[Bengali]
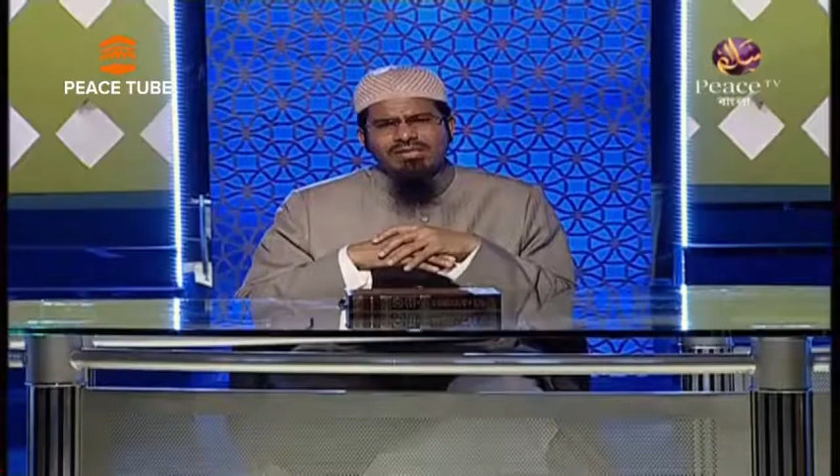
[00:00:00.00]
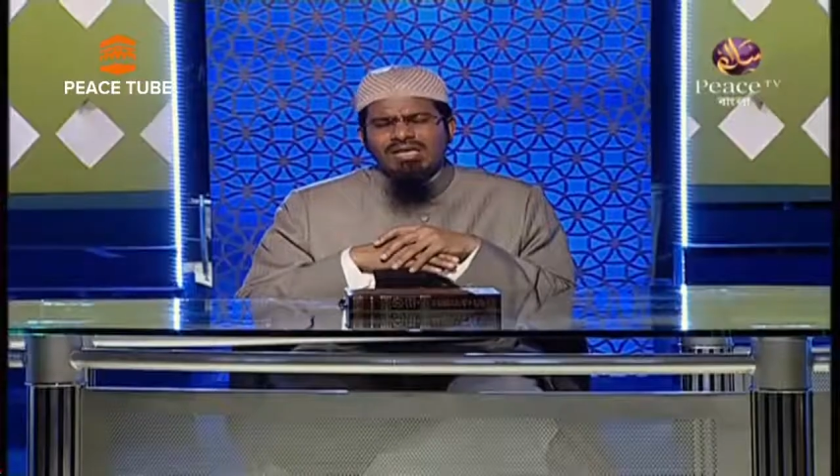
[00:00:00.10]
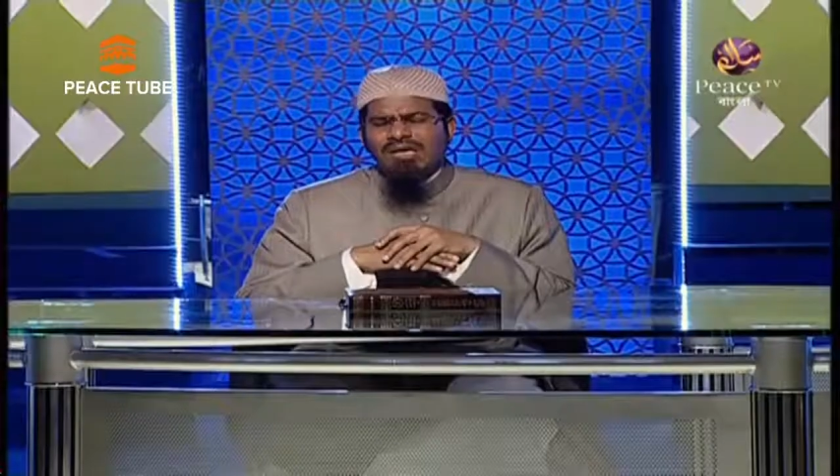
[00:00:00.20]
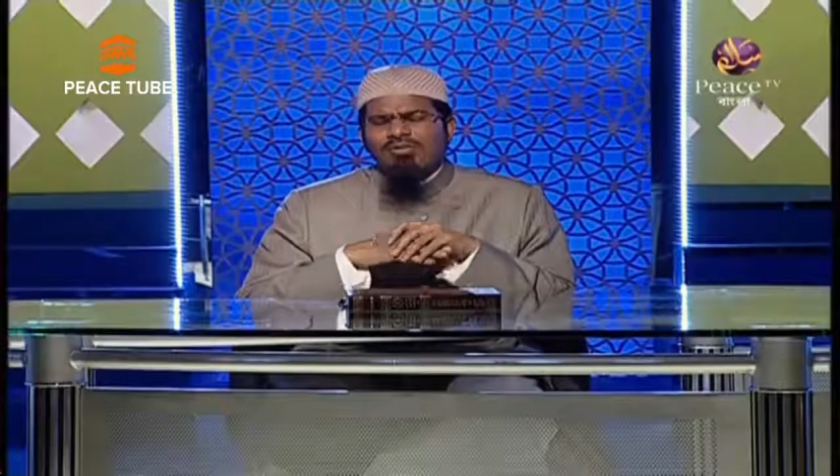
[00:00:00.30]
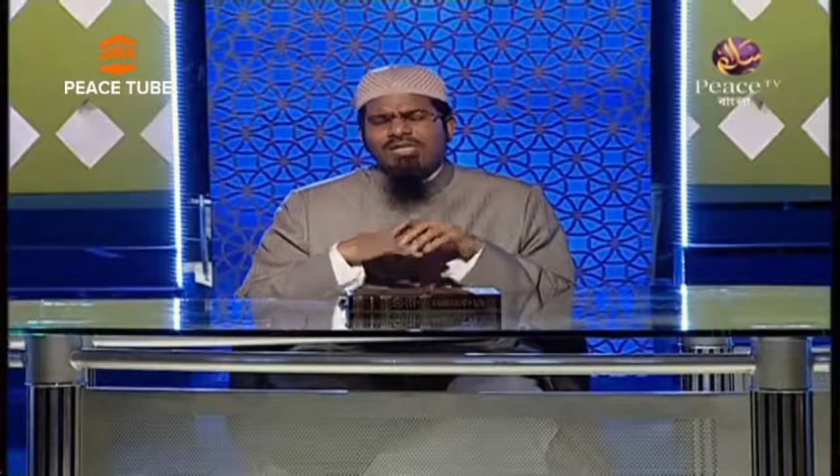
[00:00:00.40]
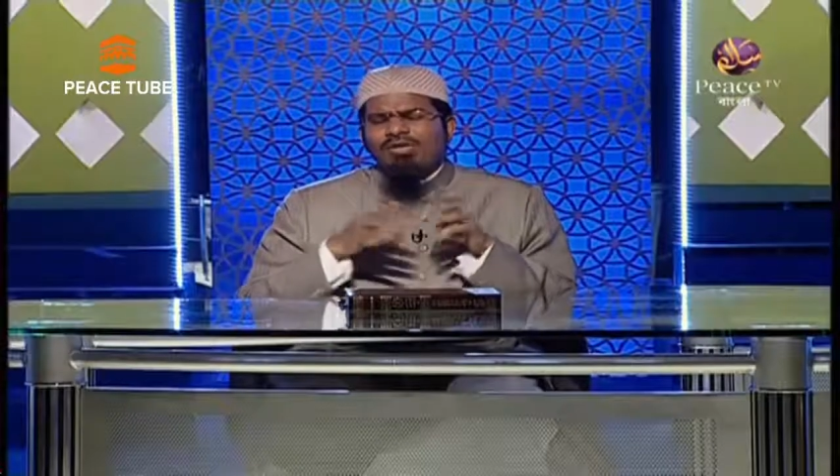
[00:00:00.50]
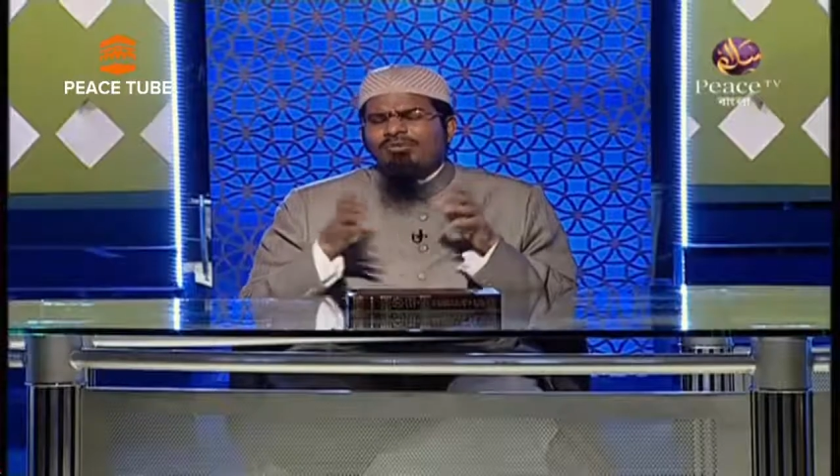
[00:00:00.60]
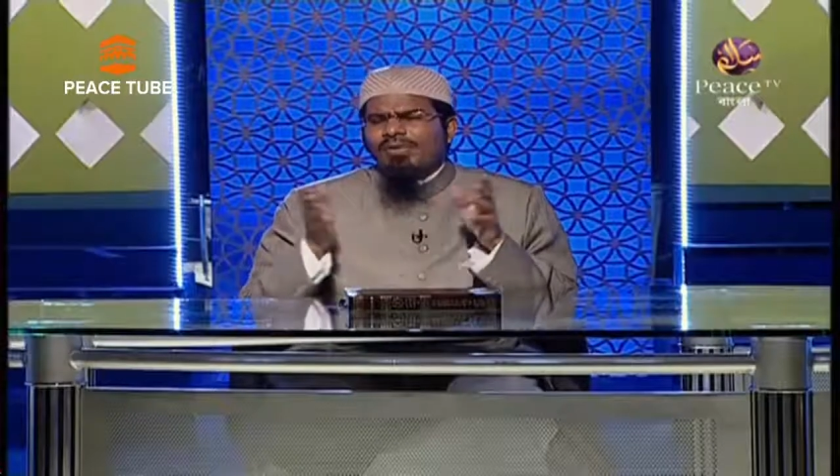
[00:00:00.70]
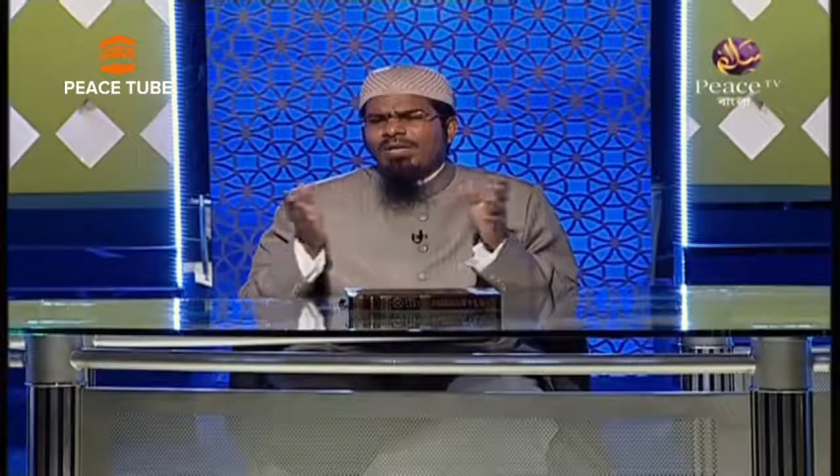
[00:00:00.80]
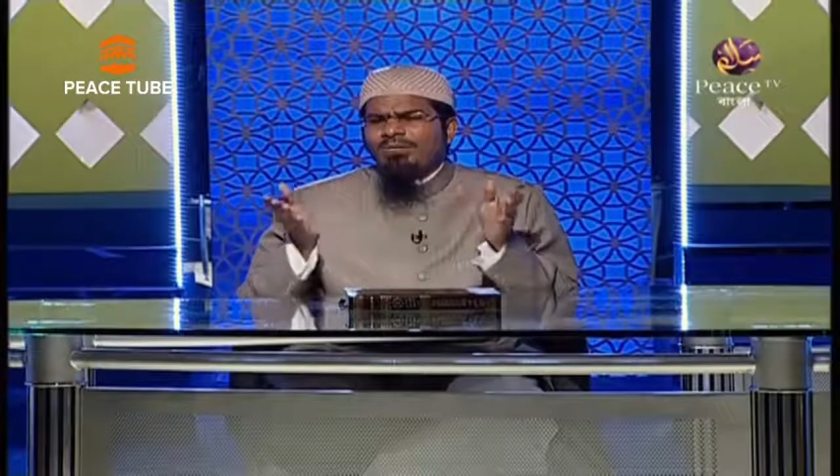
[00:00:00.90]
আমি কি
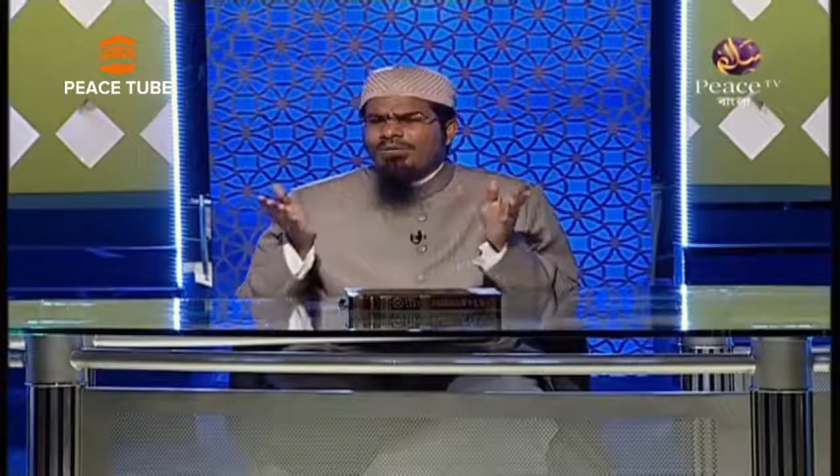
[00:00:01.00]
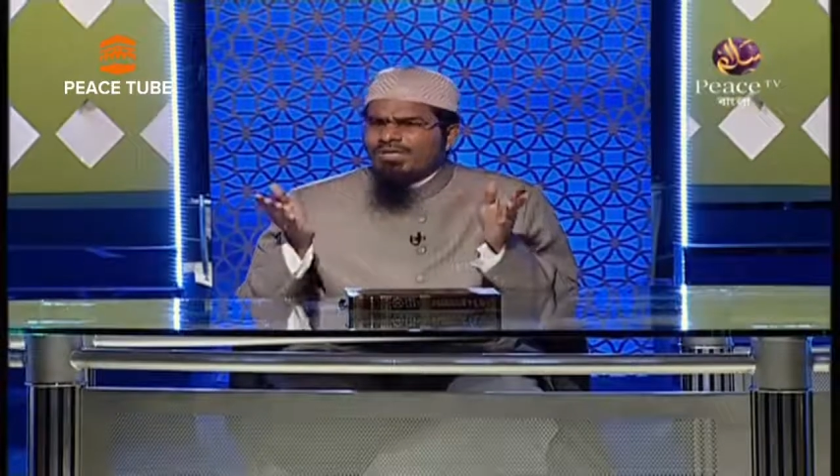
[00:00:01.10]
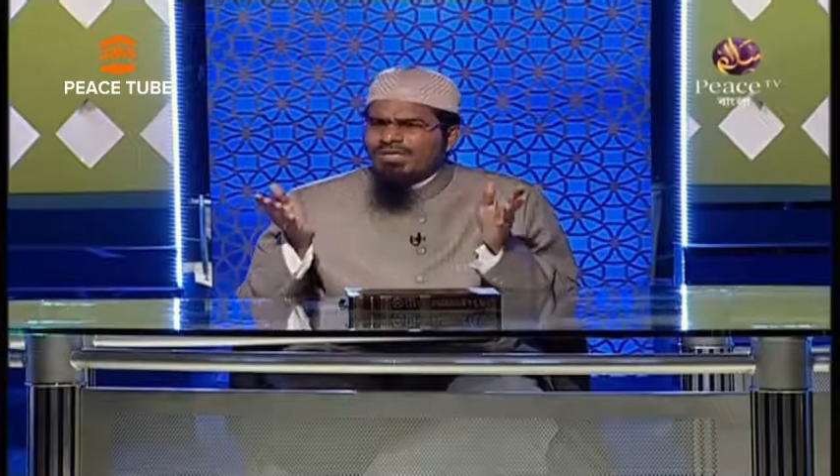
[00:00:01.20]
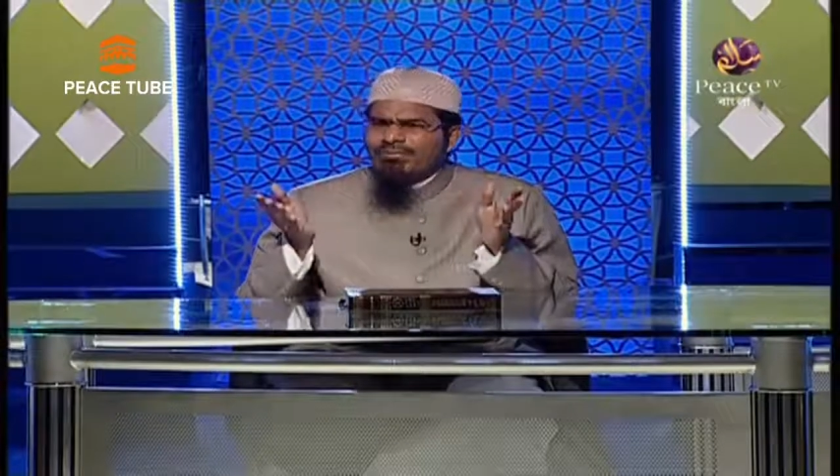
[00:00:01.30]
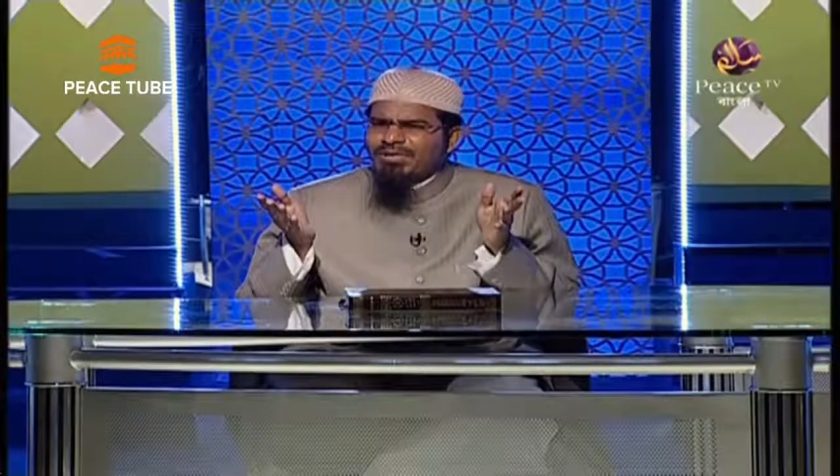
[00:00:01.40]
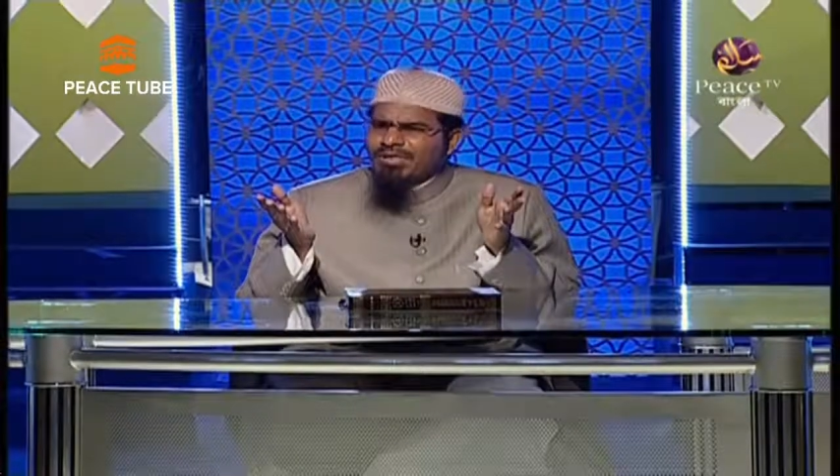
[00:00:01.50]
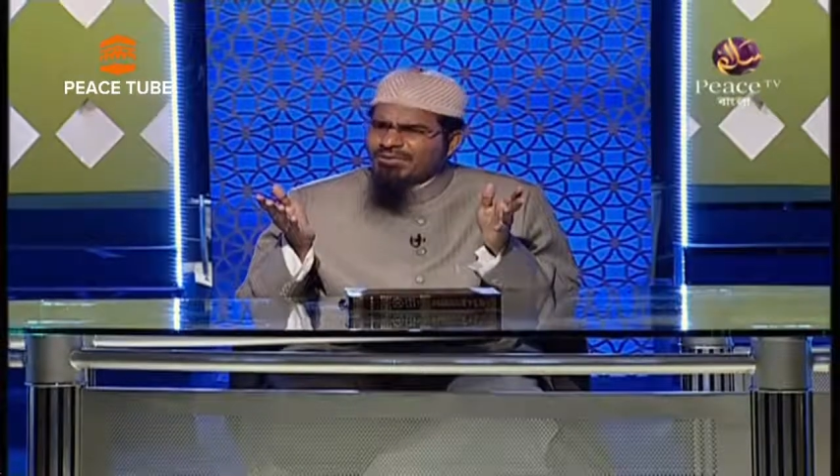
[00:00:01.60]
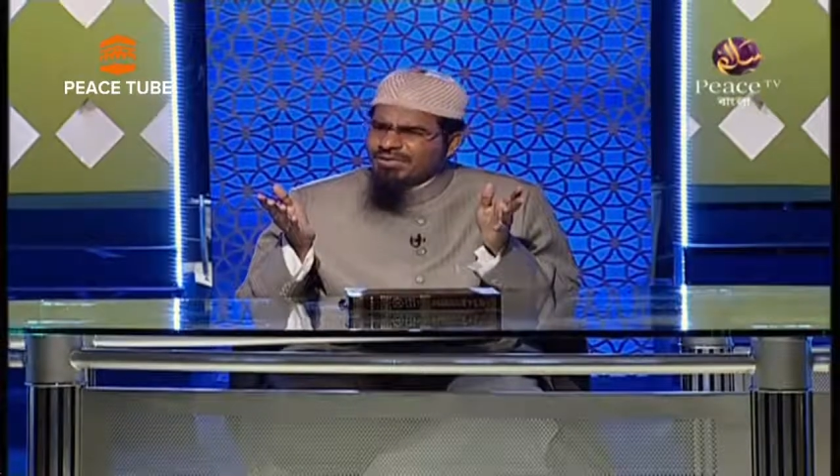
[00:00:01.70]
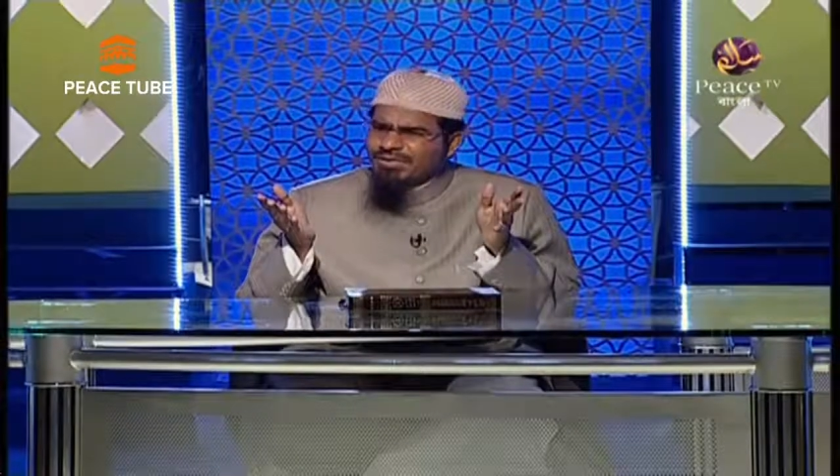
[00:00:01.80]
অপরাধ করেছি আপনি কেন